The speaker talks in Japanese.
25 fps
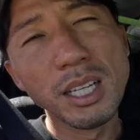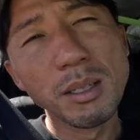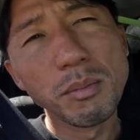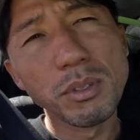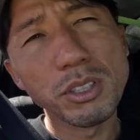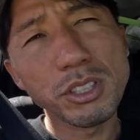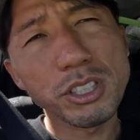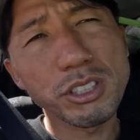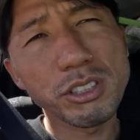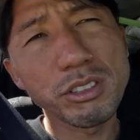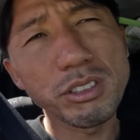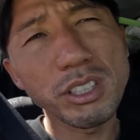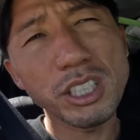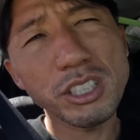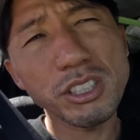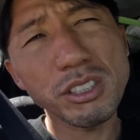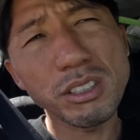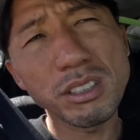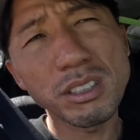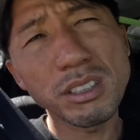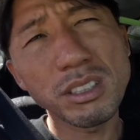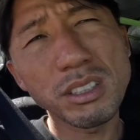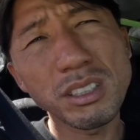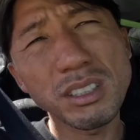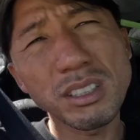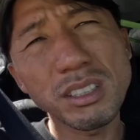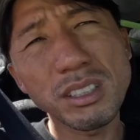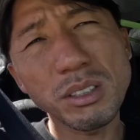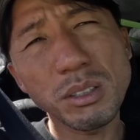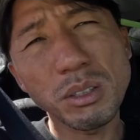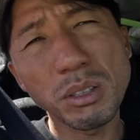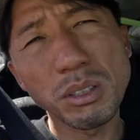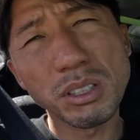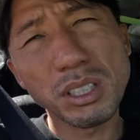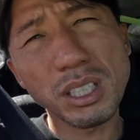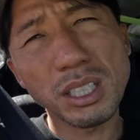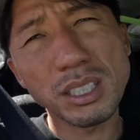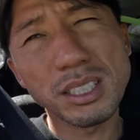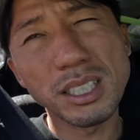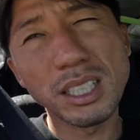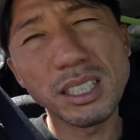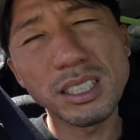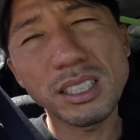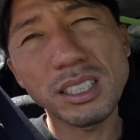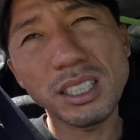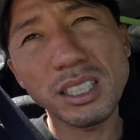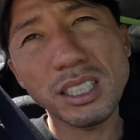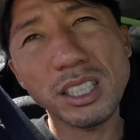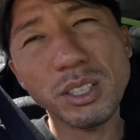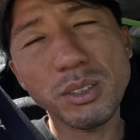もうシチュエーションコールが
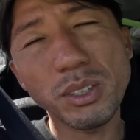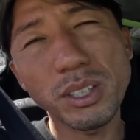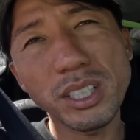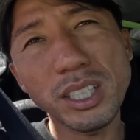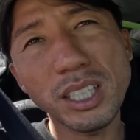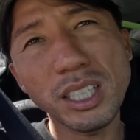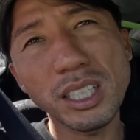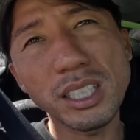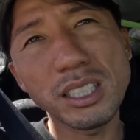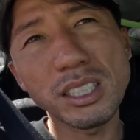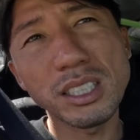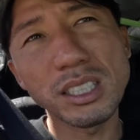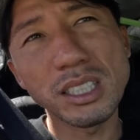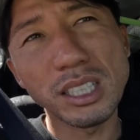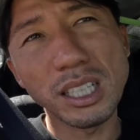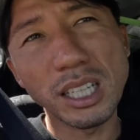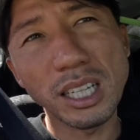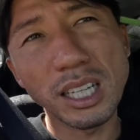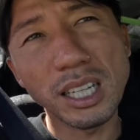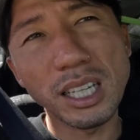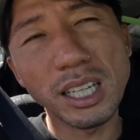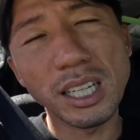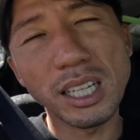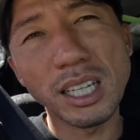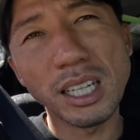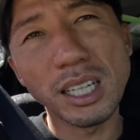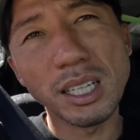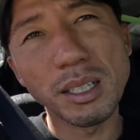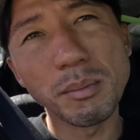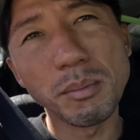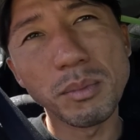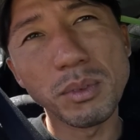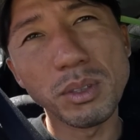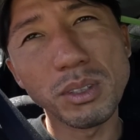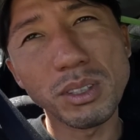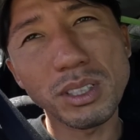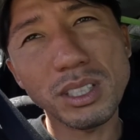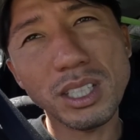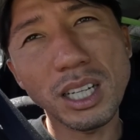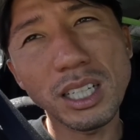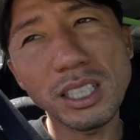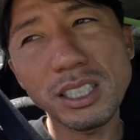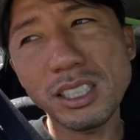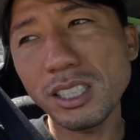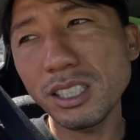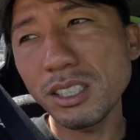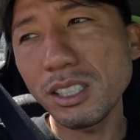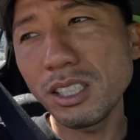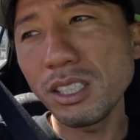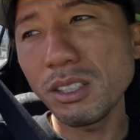全然聞こえないんで、もう
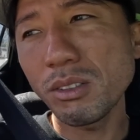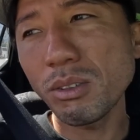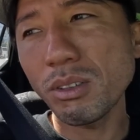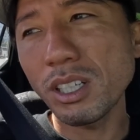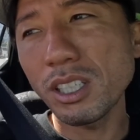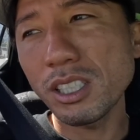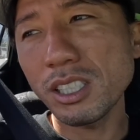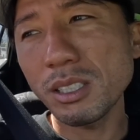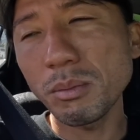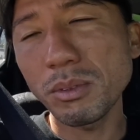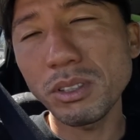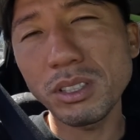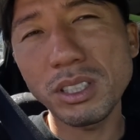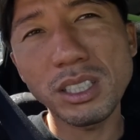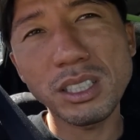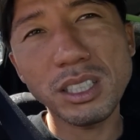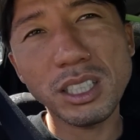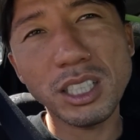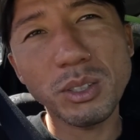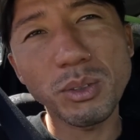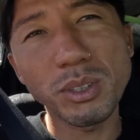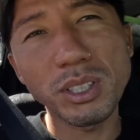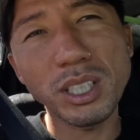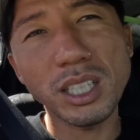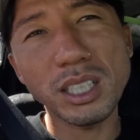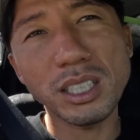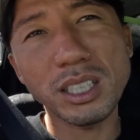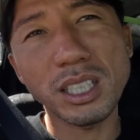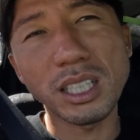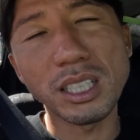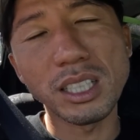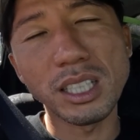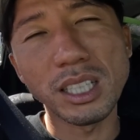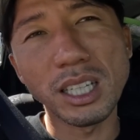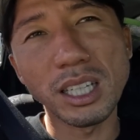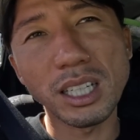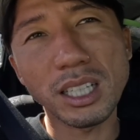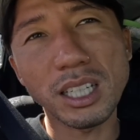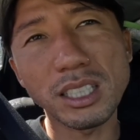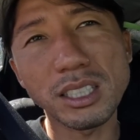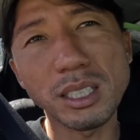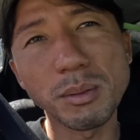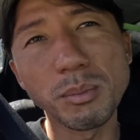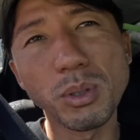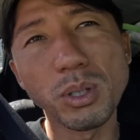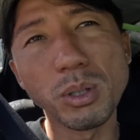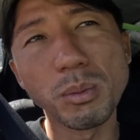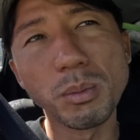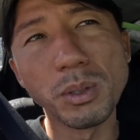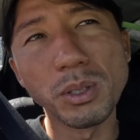開始、ヒート開始も全然聞こえなかったんで、
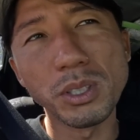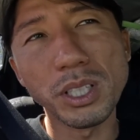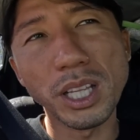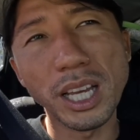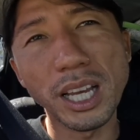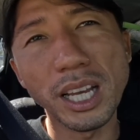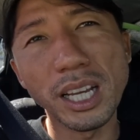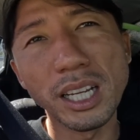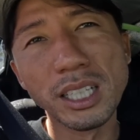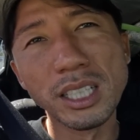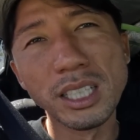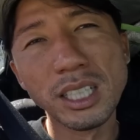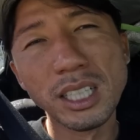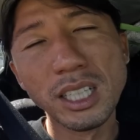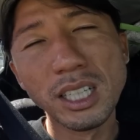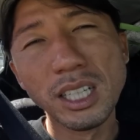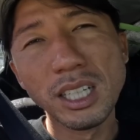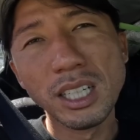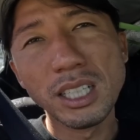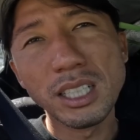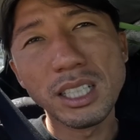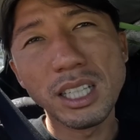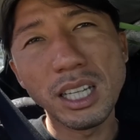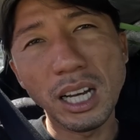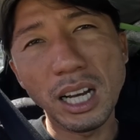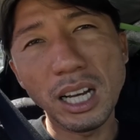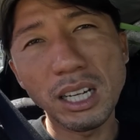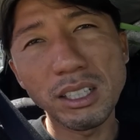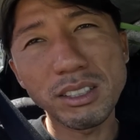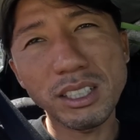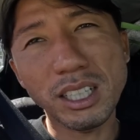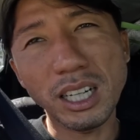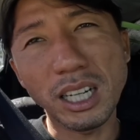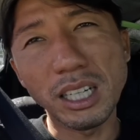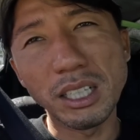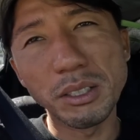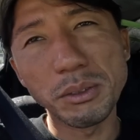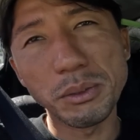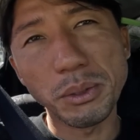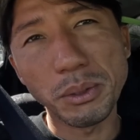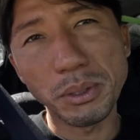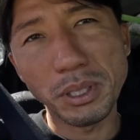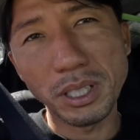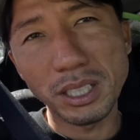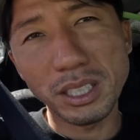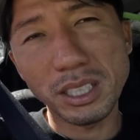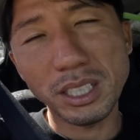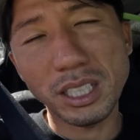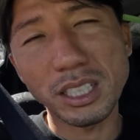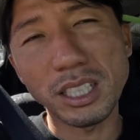風ぼうぼうで。で、はるかアウト
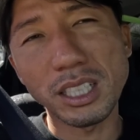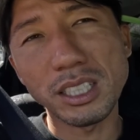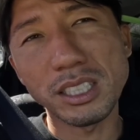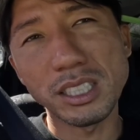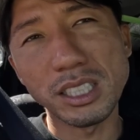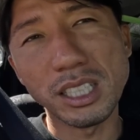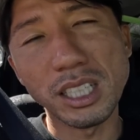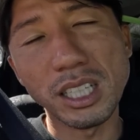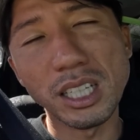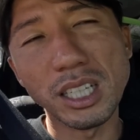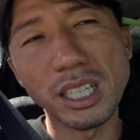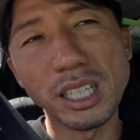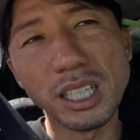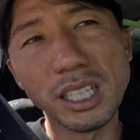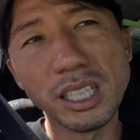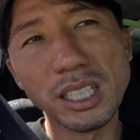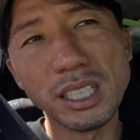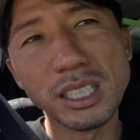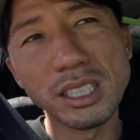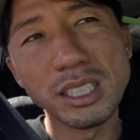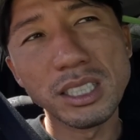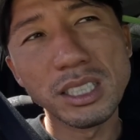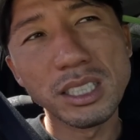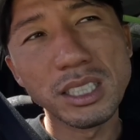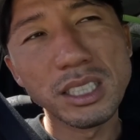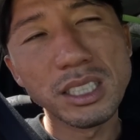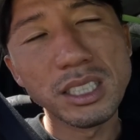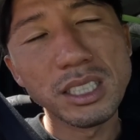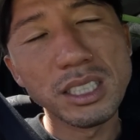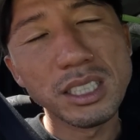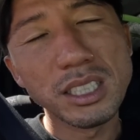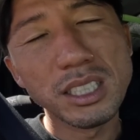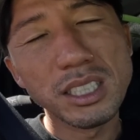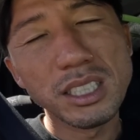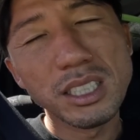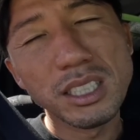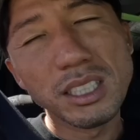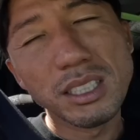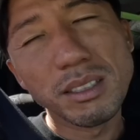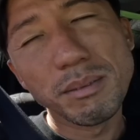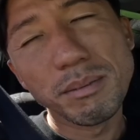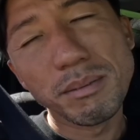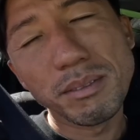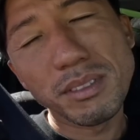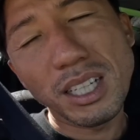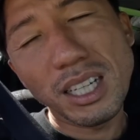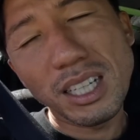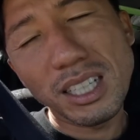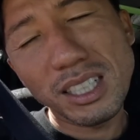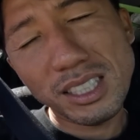でって形で、
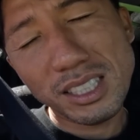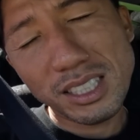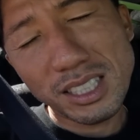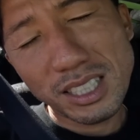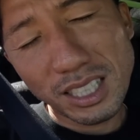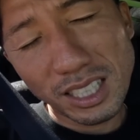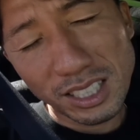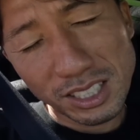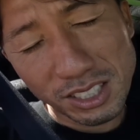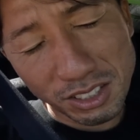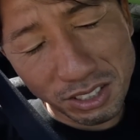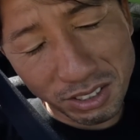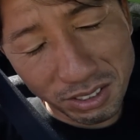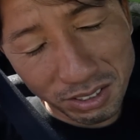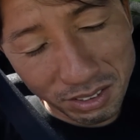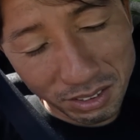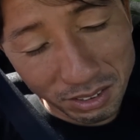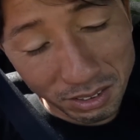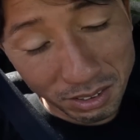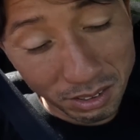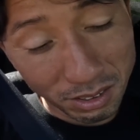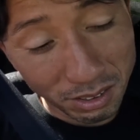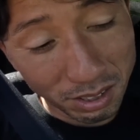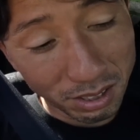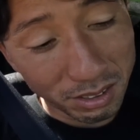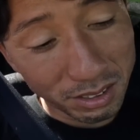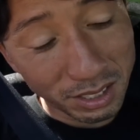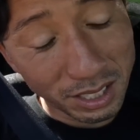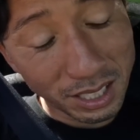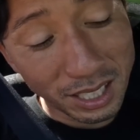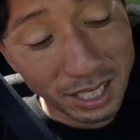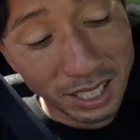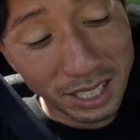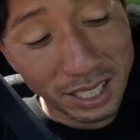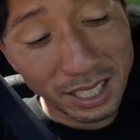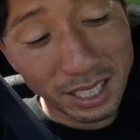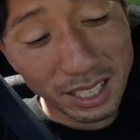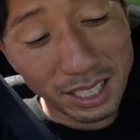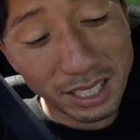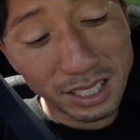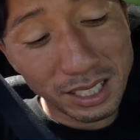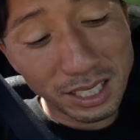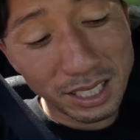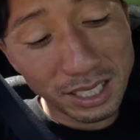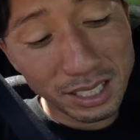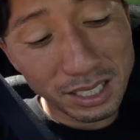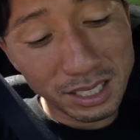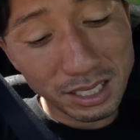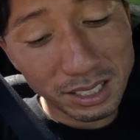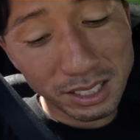なんかちょっとね、
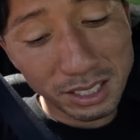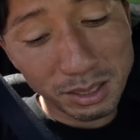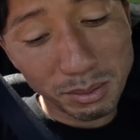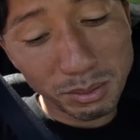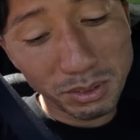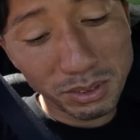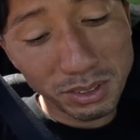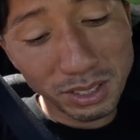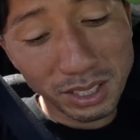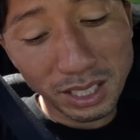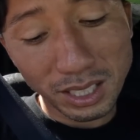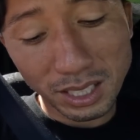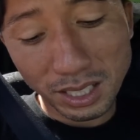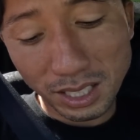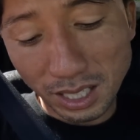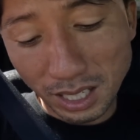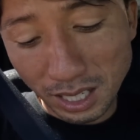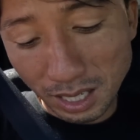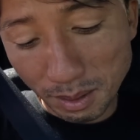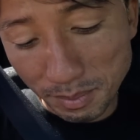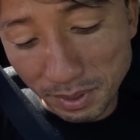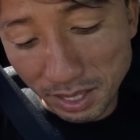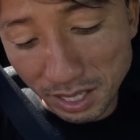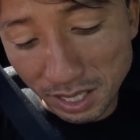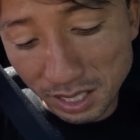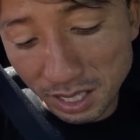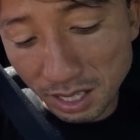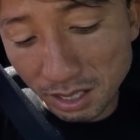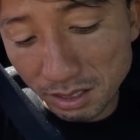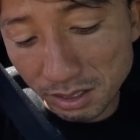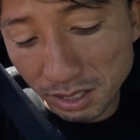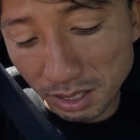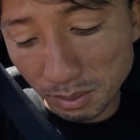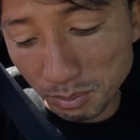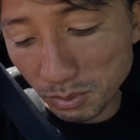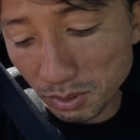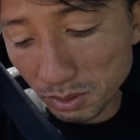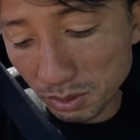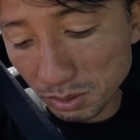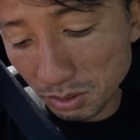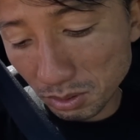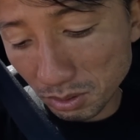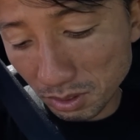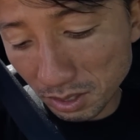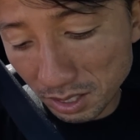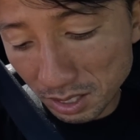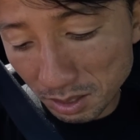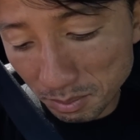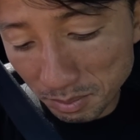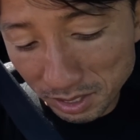なんか自分の中ではめれなくて、もう
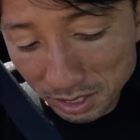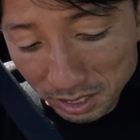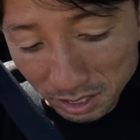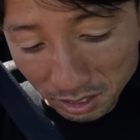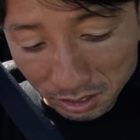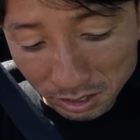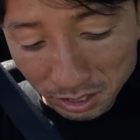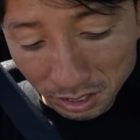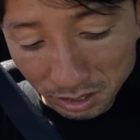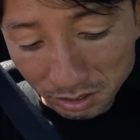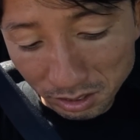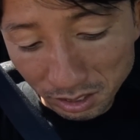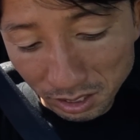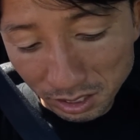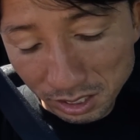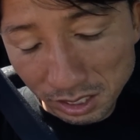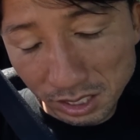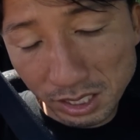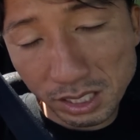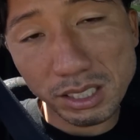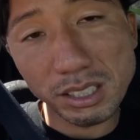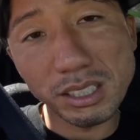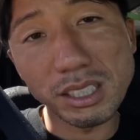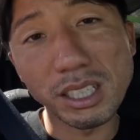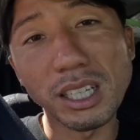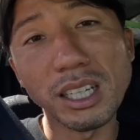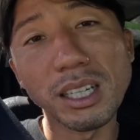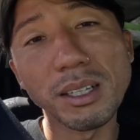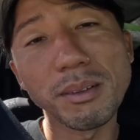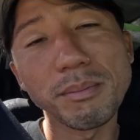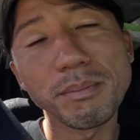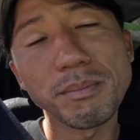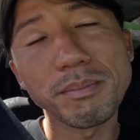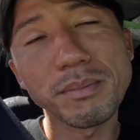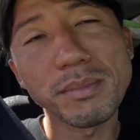それがめちゃくちゃ悔しいですね。